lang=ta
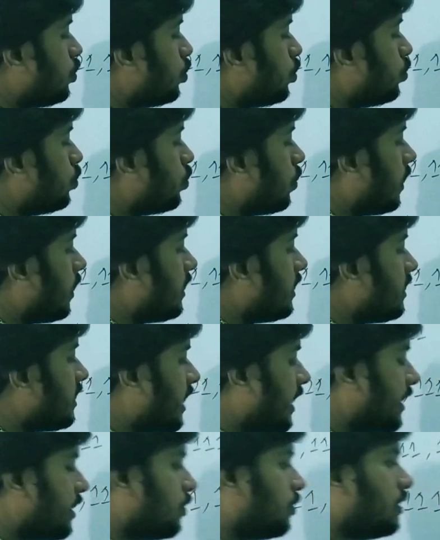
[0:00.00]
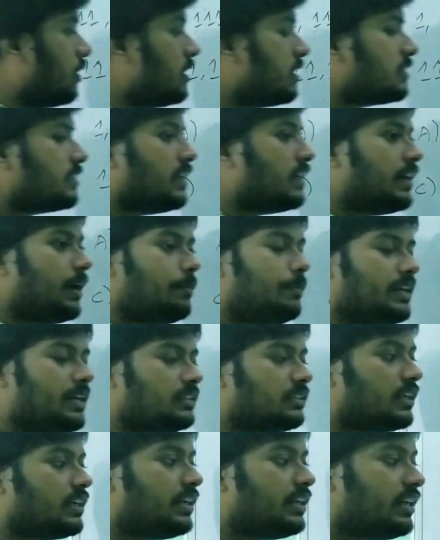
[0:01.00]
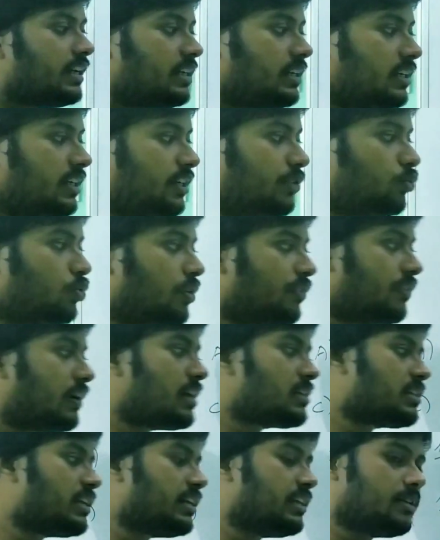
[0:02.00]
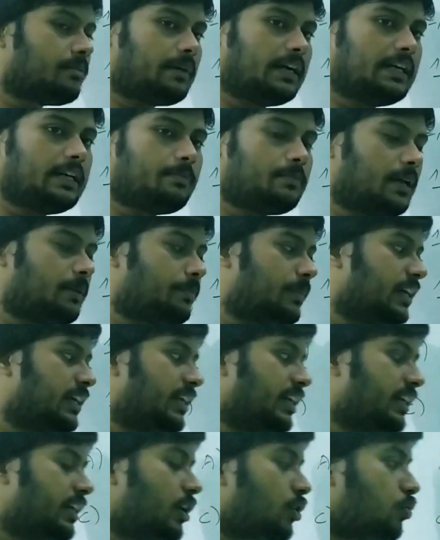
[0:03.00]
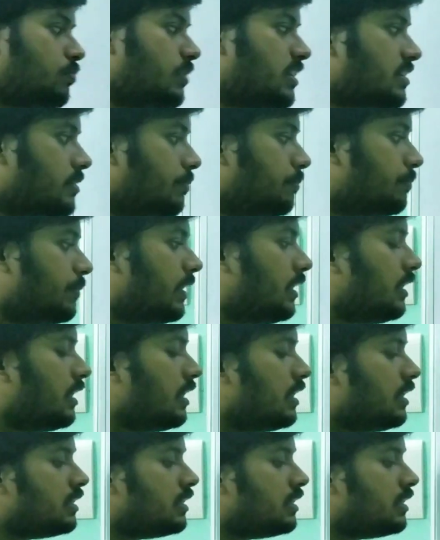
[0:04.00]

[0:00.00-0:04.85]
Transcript: டூ ஒன்னு கிடைக்கும் சார் எப்படி சார் நீங்கள் நீங்கள் இவ்வளோ ஃபாஸ்ட்டாக இதை மல்டிப்ளை பண்ணிட்டீங்கன்னா ரொம்ப சிம்பிள்